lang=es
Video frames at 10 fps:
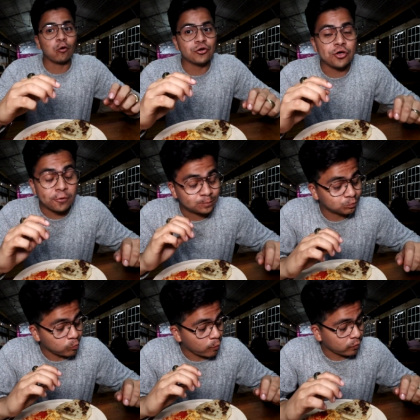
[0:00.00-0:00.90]
Oye,
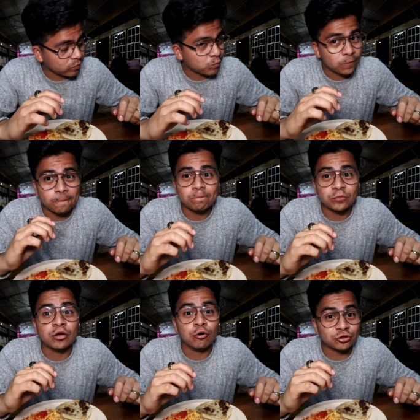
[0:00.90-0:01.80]

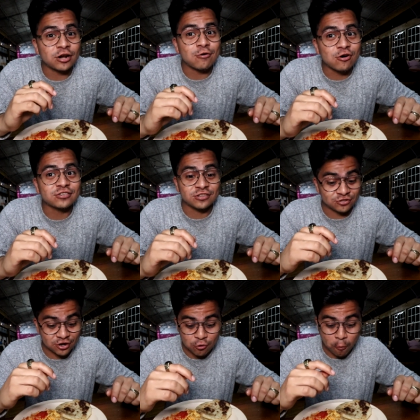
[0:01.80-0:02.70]
eh, otra cosa, en
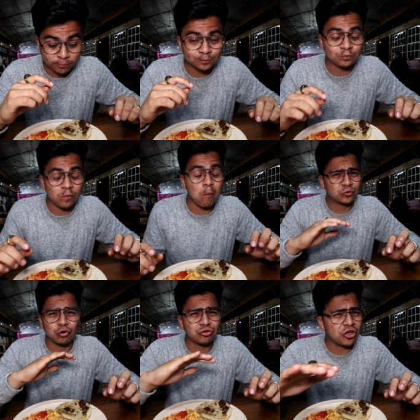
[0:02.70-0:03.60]
serio.
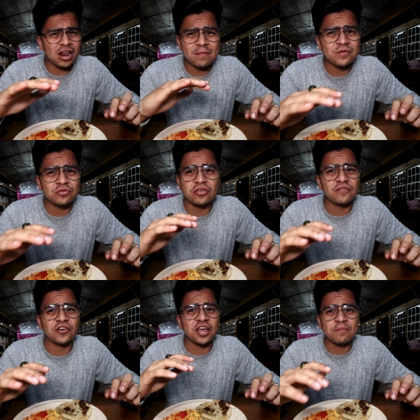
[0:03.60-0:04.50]
Totalmente
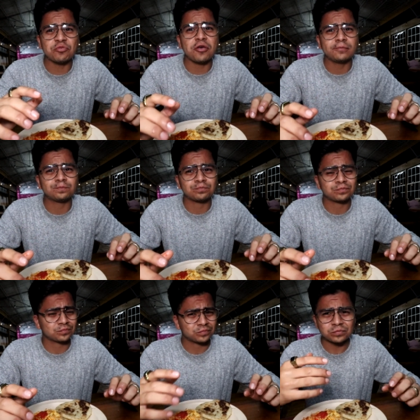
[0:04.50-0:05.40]
diferente
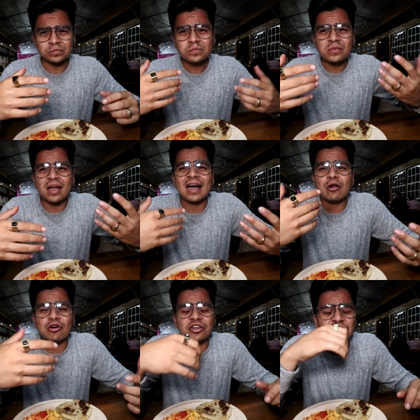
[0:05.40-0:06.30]
a
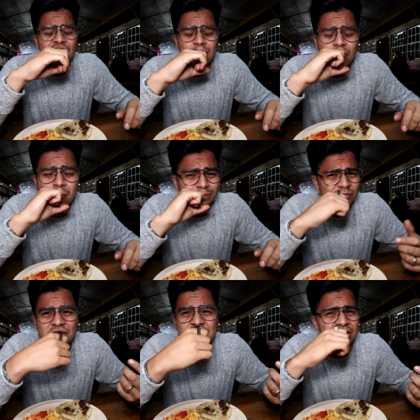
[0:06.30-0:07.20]
lo que tenemos
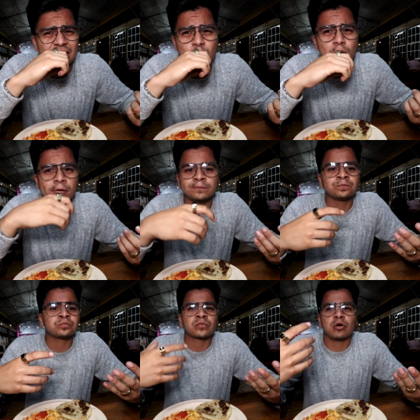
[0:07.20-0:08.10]
en Nicaragua.
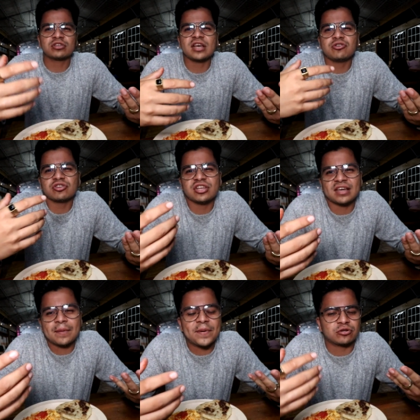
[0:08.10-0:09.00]
O sea, yo
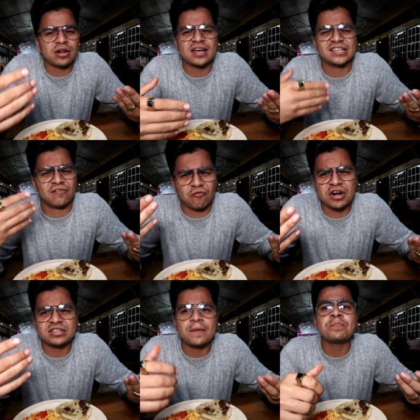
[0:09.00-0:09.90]
sé que hay personas que se
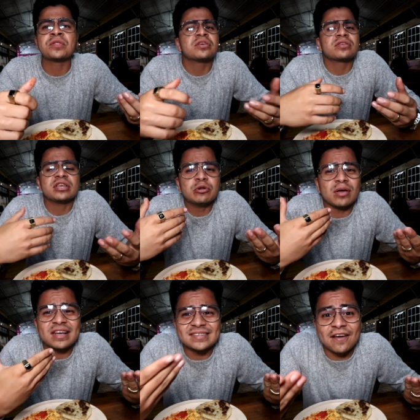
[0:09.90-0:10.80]
esfuerzan y
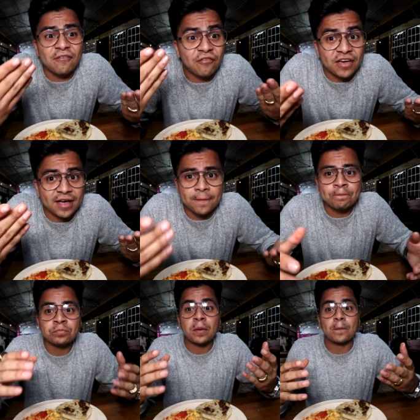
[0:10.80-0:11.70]
no es que sean feas,
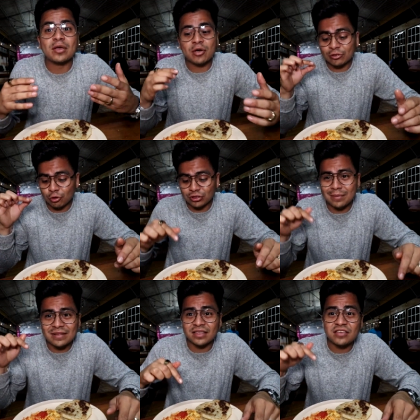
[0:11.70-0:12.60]
pero es
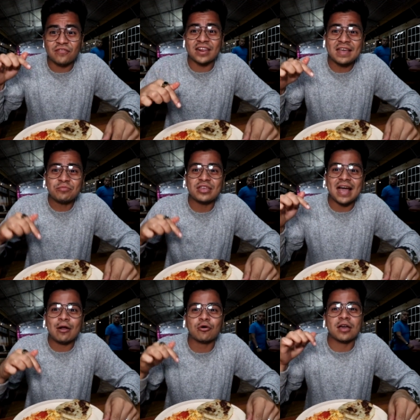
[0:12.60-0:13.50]
totalmente diferente
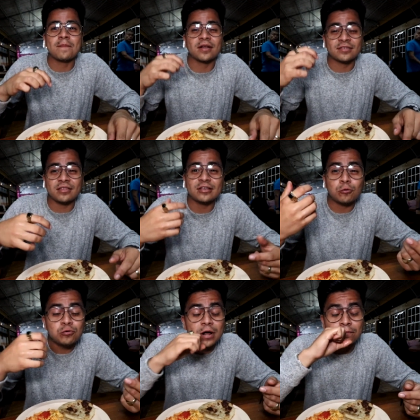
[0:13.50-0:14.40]
a lo que en verdad es
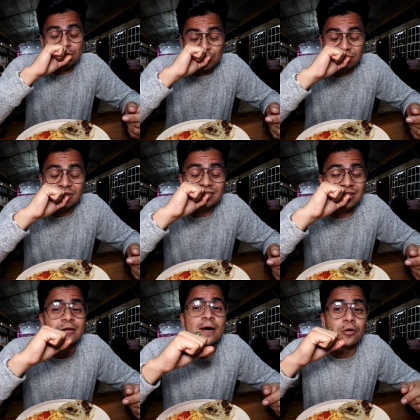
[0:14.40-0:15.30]
una pupusa
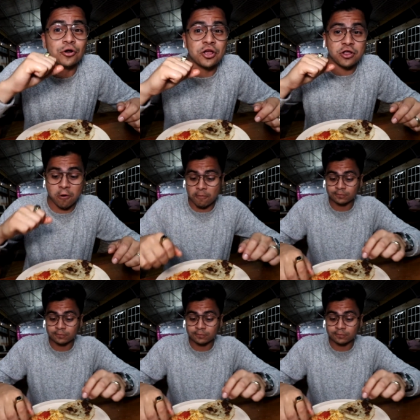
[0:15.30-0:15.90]
salvadoreña.